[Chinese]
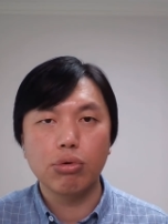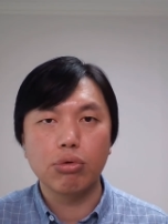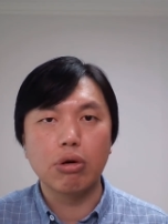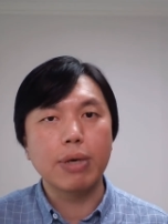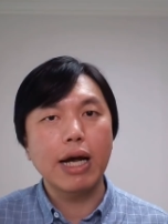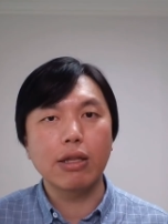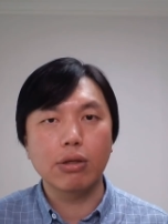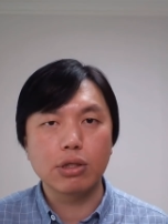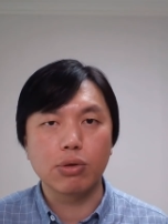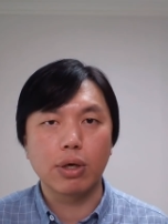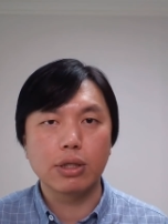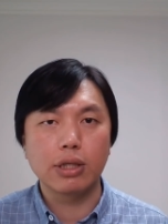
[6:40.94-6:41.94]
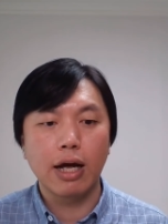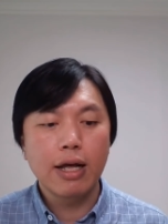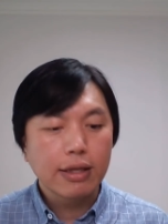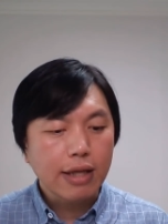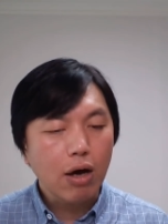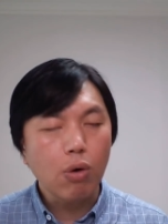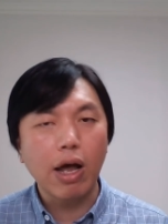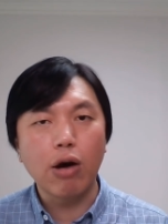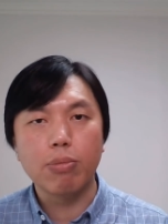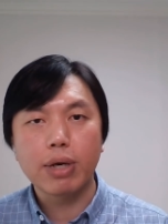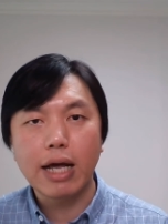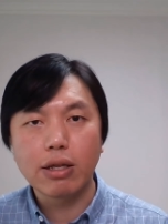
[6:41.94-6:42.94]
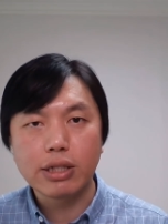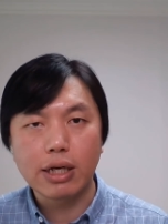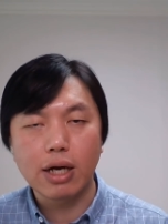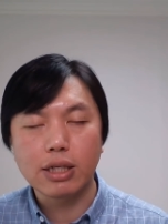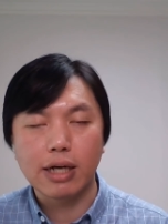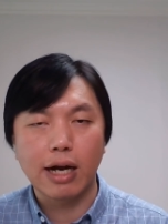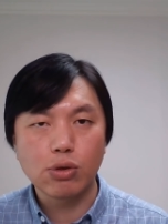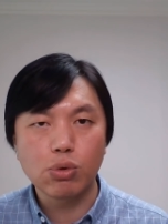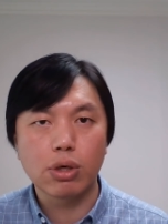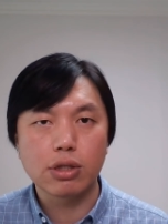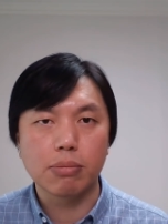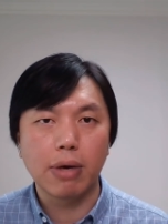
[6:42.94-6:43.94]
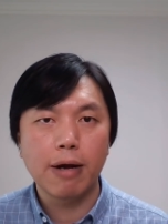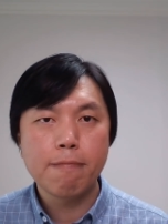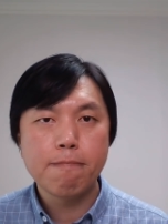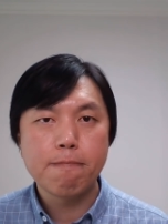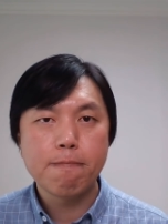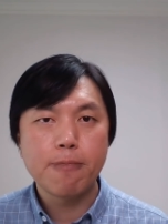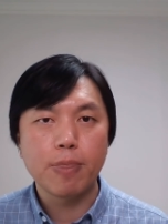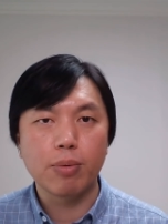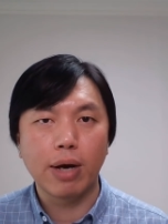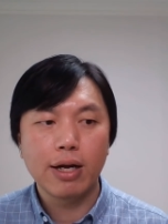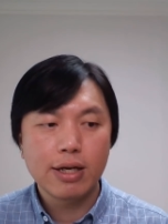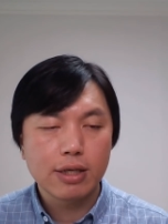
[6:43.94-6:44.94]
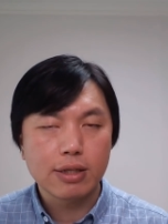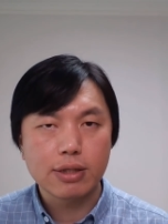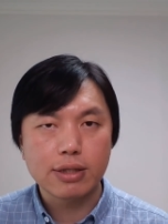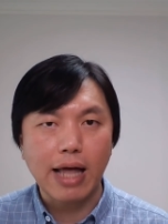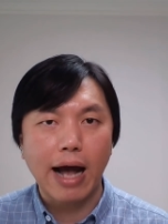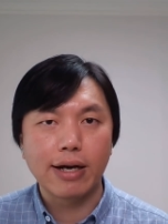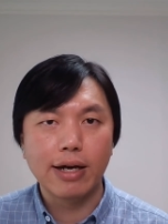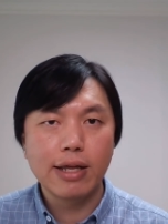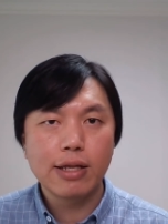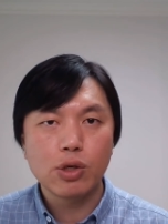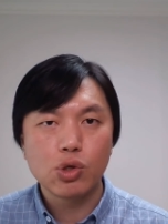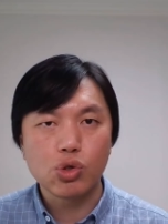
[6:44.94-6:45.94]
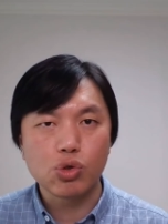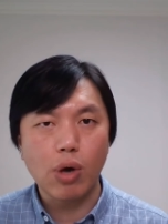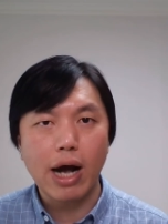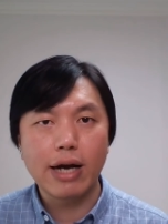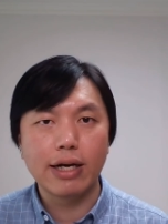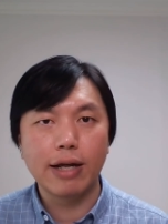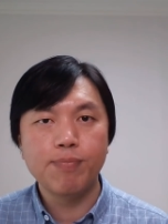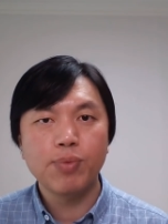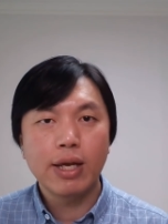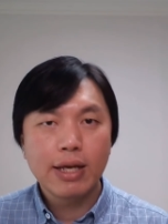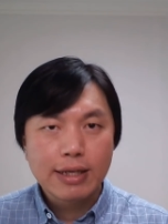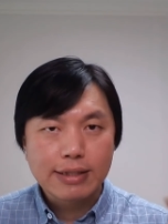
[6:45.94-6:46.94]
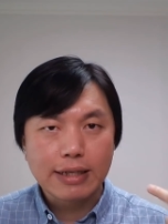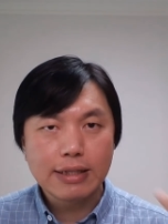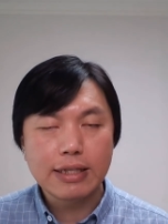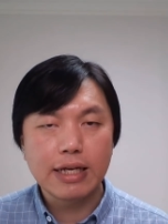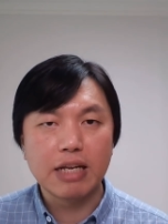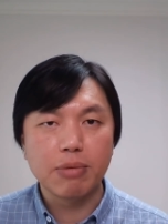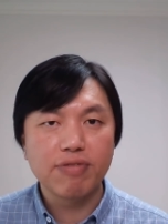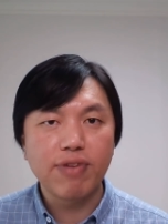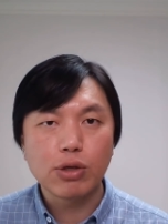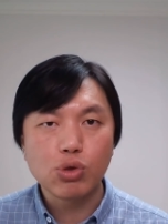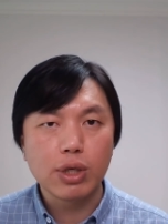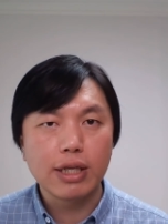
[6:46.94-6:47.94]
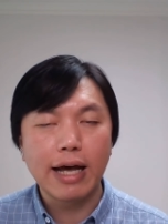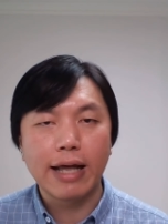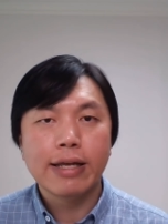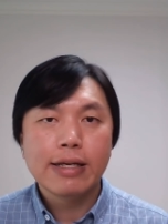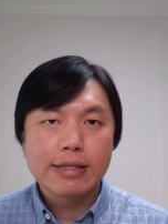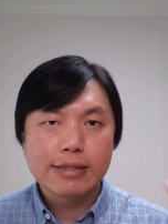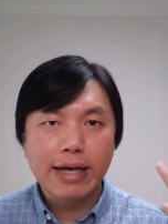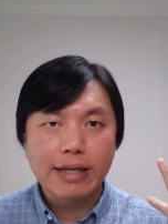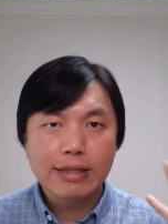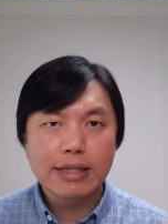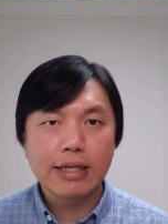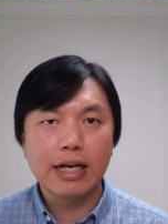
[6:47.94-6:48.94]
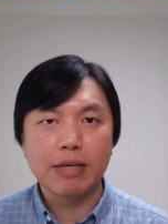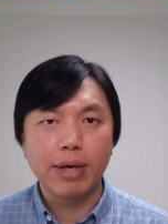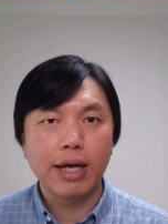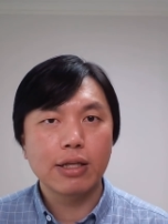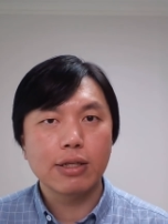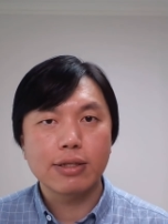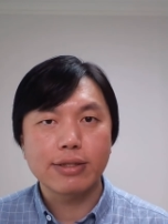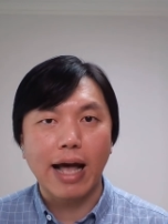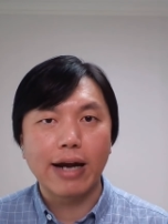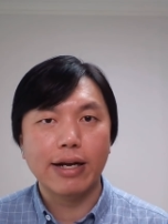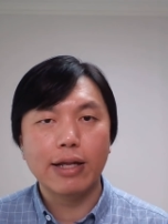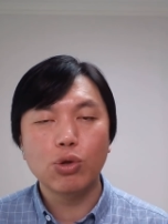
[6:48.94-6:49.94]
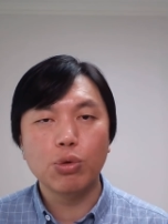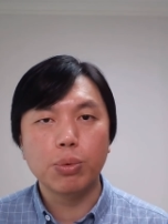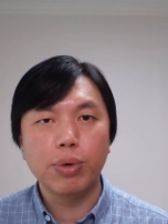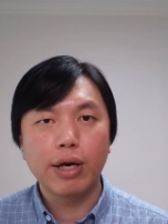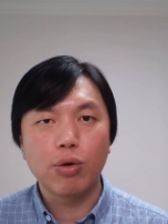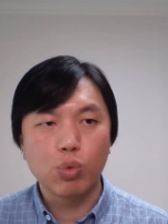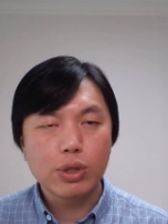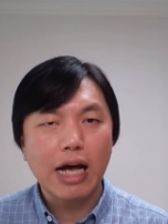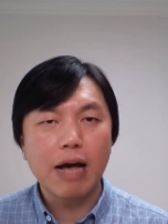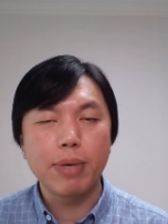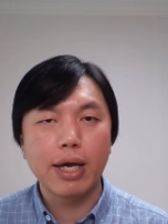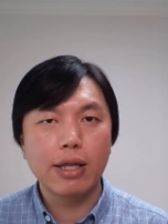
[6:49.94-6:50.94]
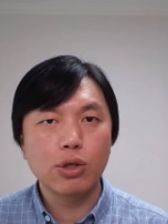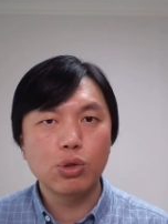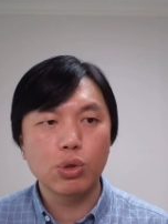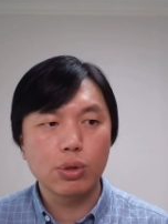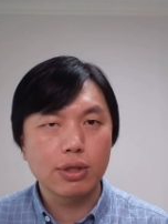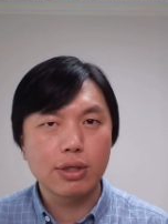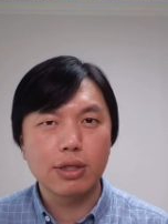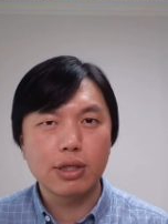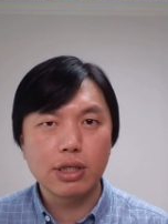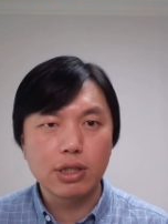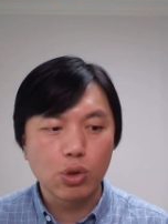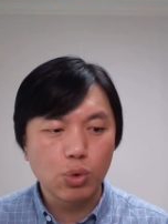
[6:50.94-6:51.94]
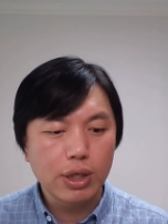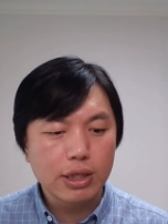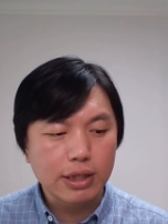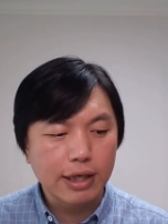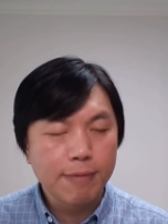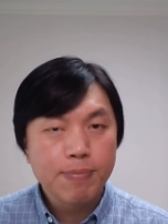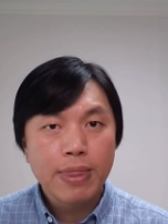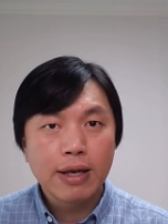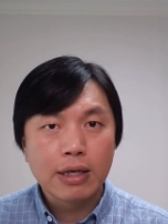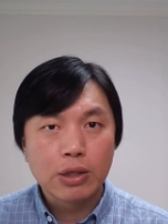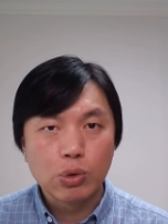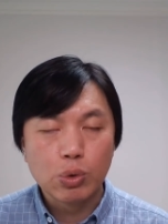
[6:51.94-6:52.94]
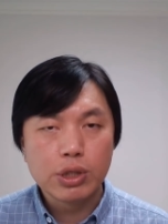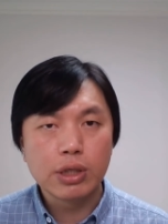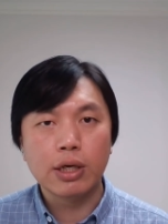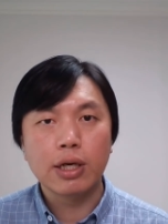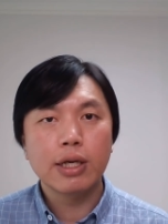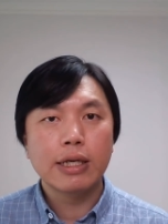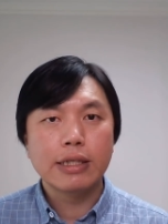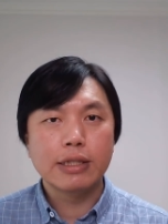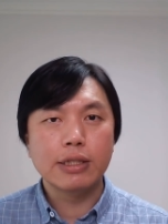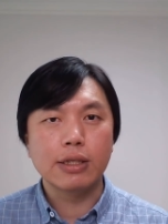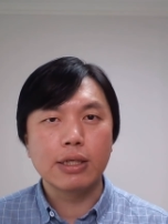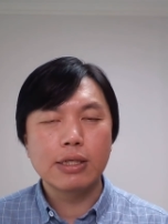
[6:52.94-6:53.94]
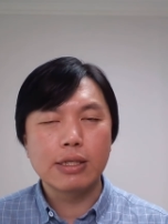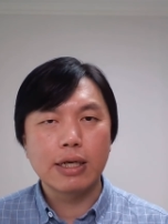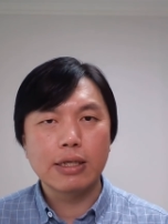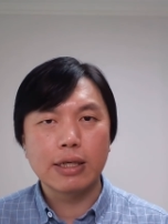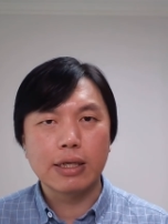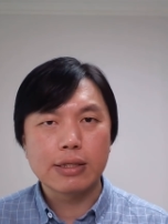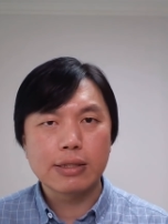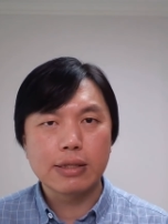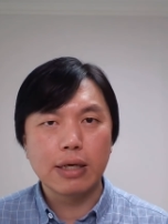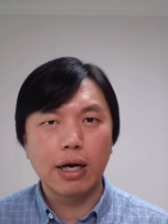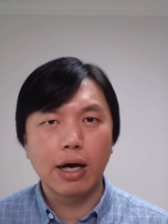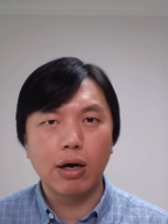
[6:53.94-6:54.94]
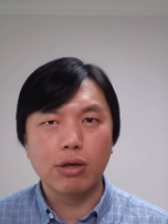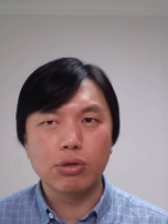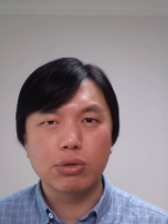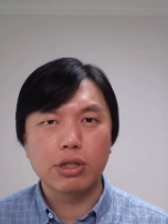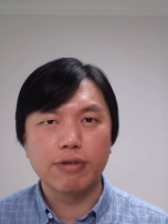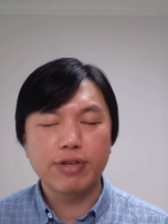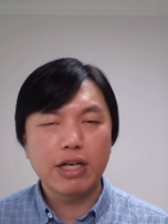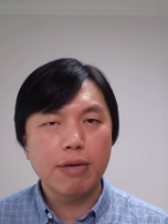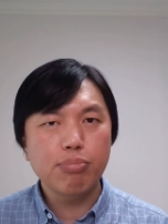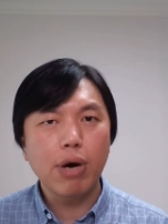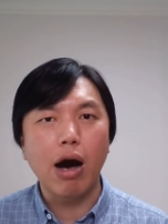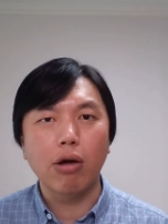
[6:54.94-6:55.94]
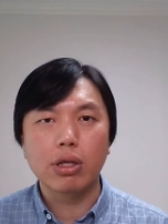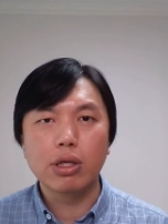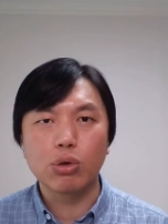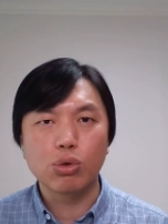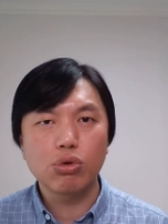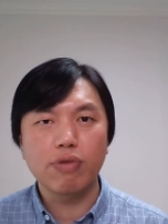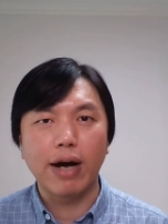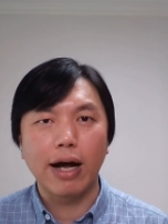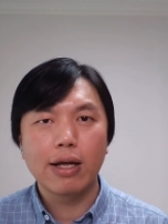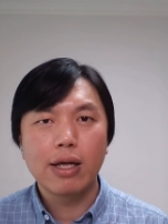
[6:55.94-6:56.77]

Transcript: 我们看到的情况是这样，但后来我们看到香港警察做了什么，对吧？打人、抓人，在地铁里面放催泪弹。在地铁里面打人，对不对？无差别的去，甚至对一些女性进行一些这个呃，就是非常不好的那种做法，